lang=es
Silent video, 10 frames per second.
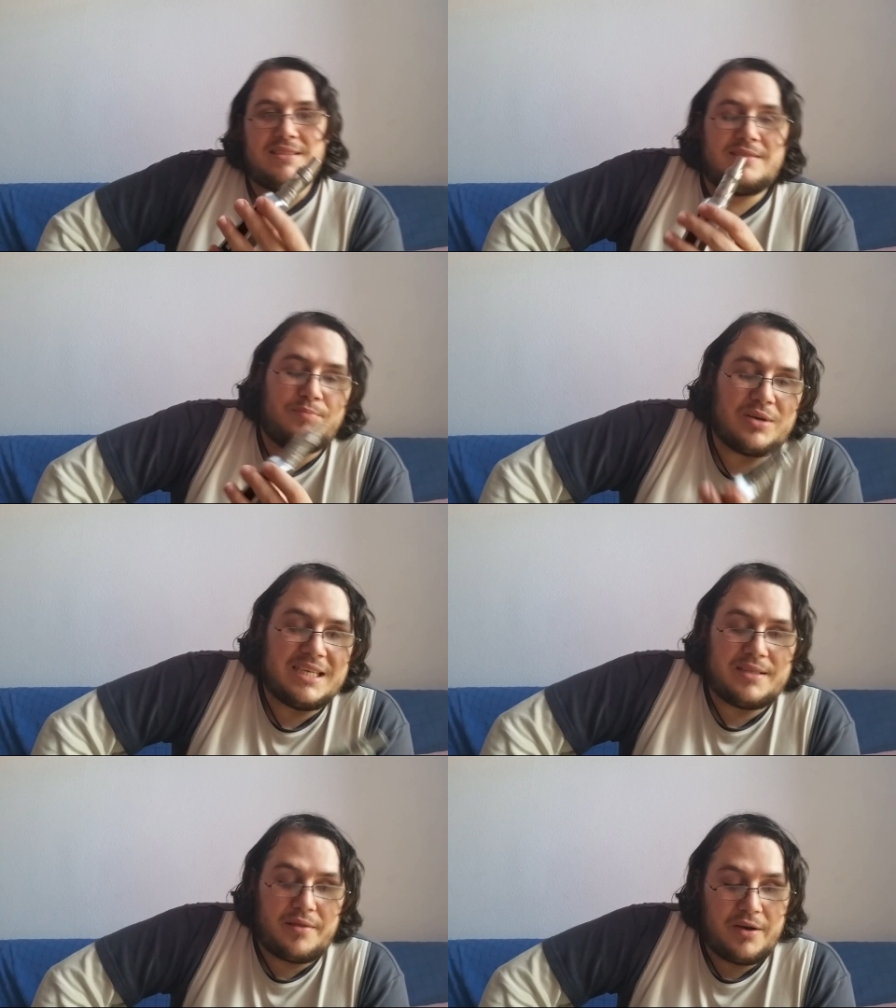las,
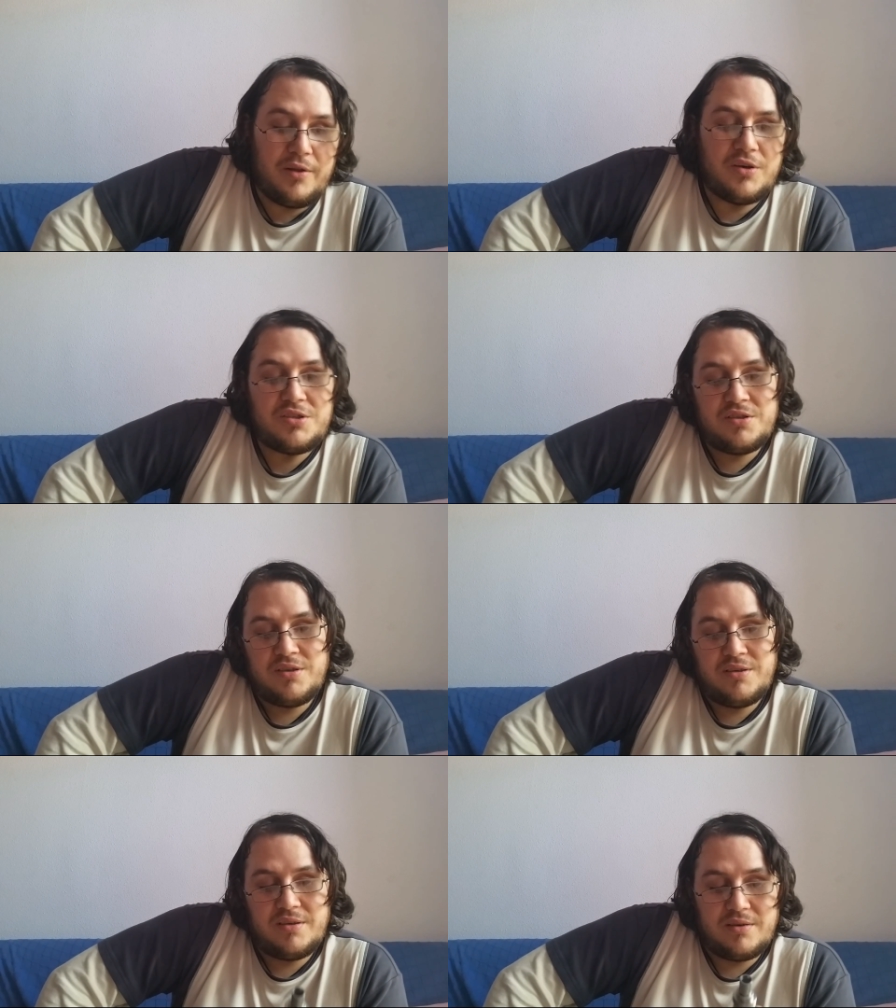por las de
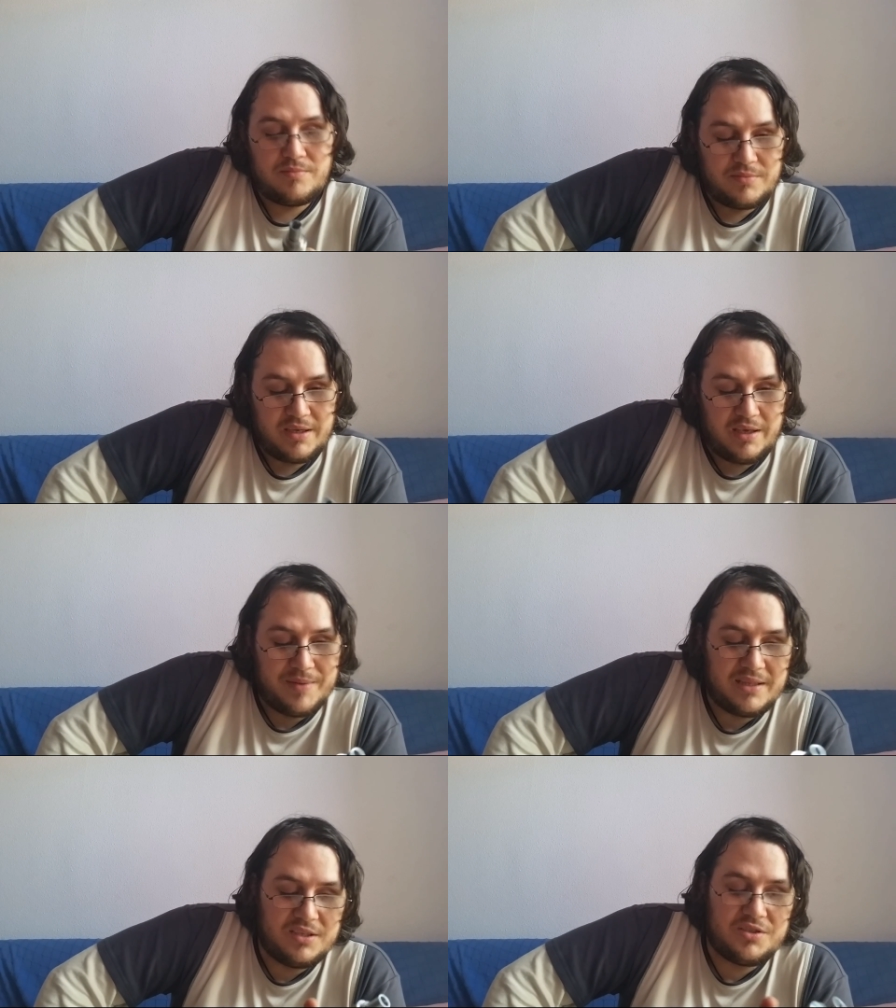02
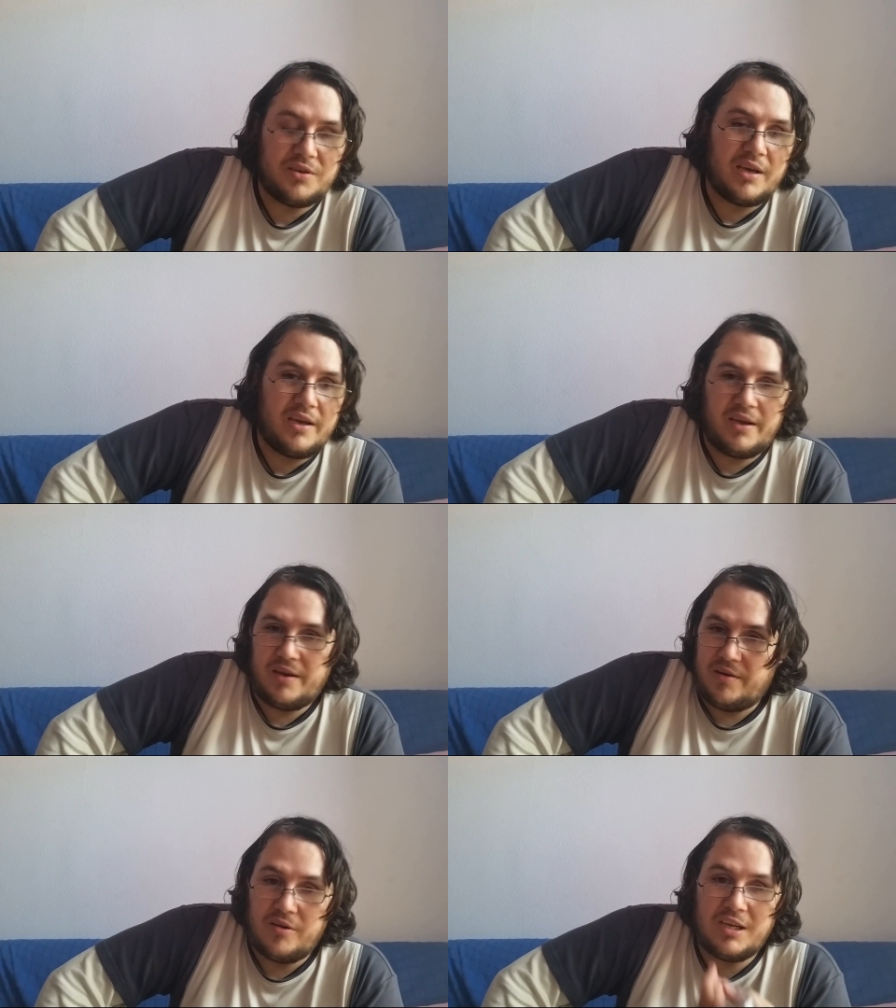y me han dicho
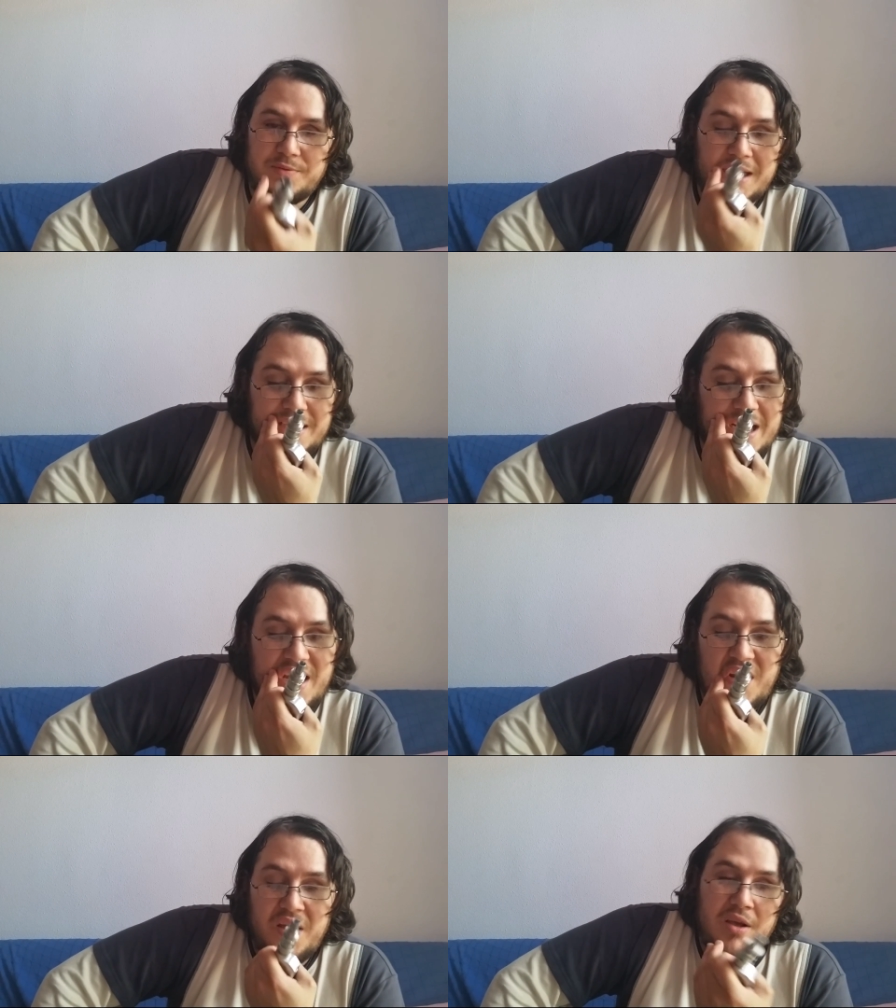que no las van a
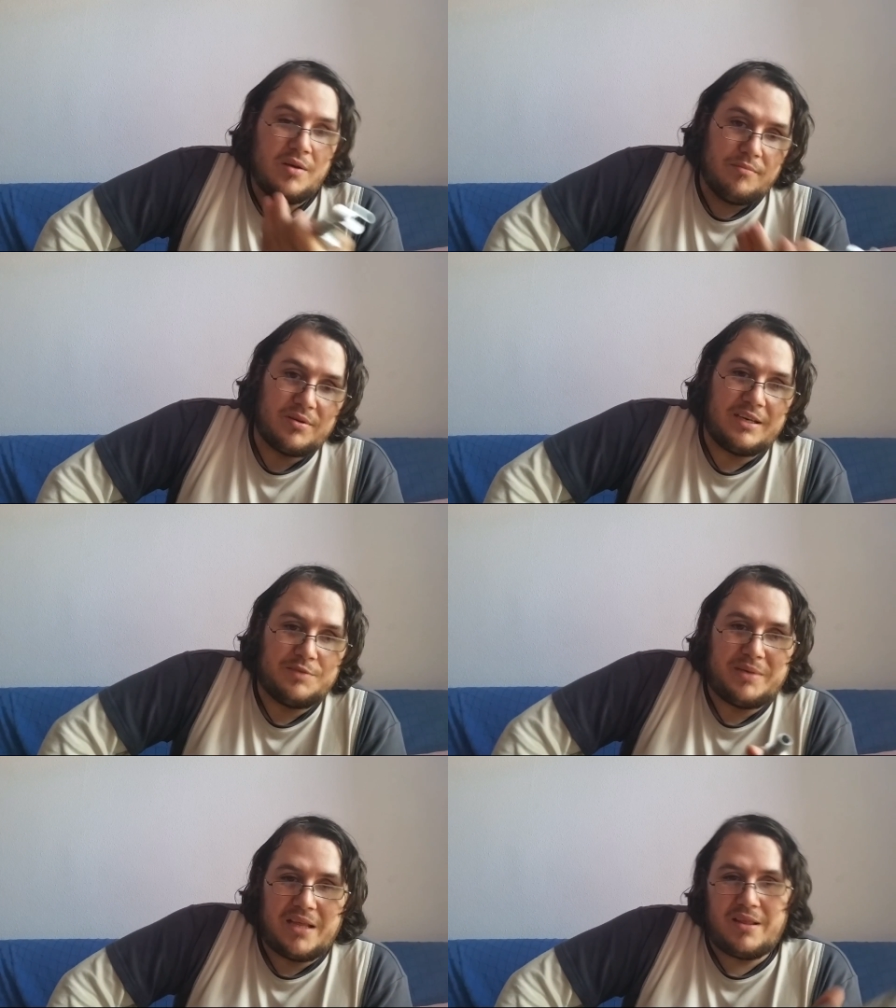traer porque
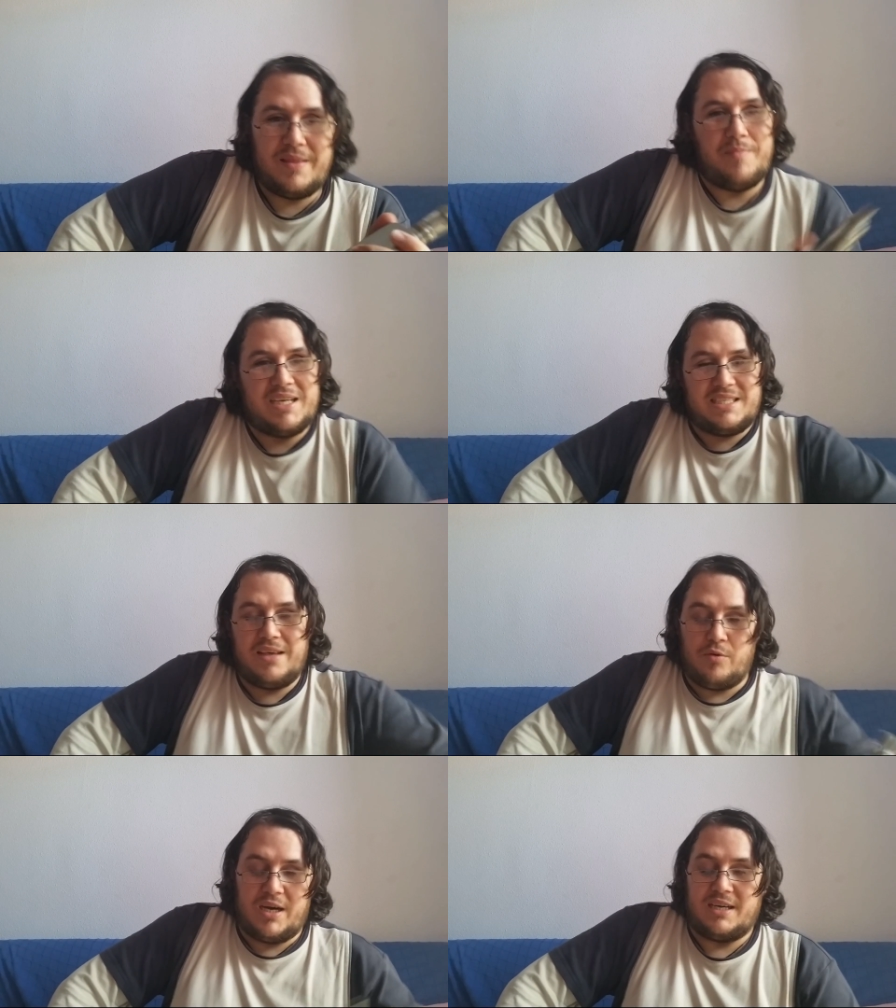les parecen
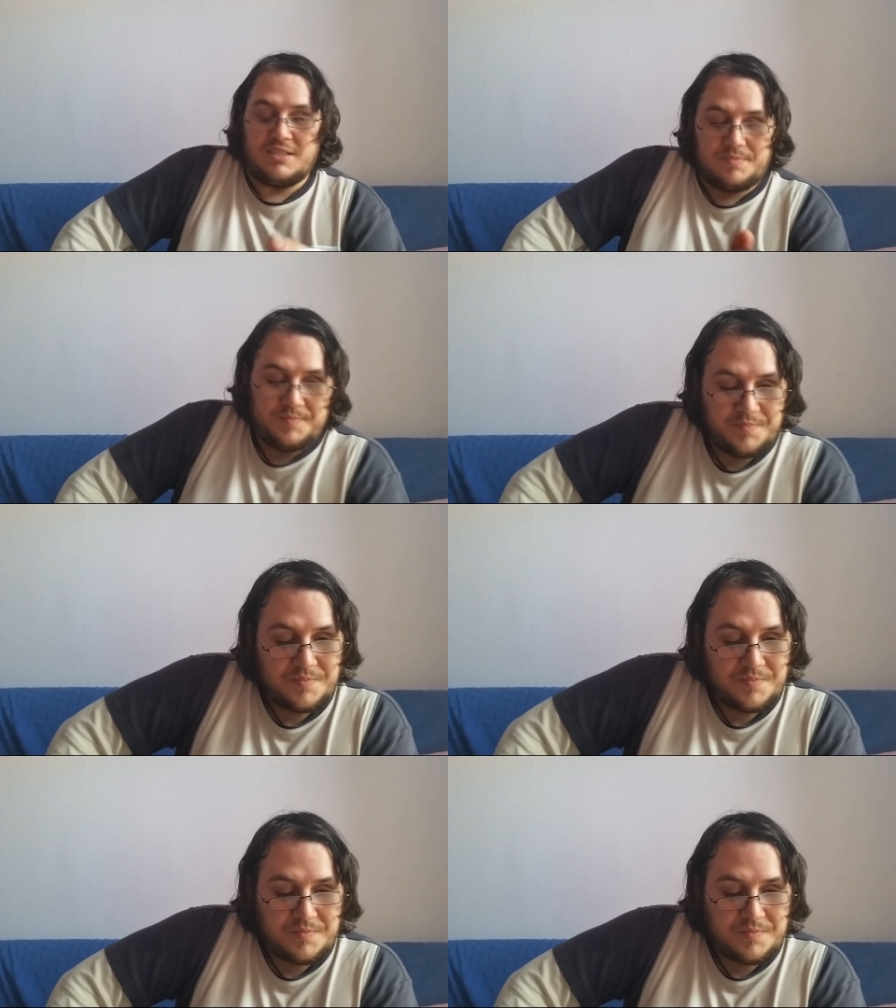demasiado bajas.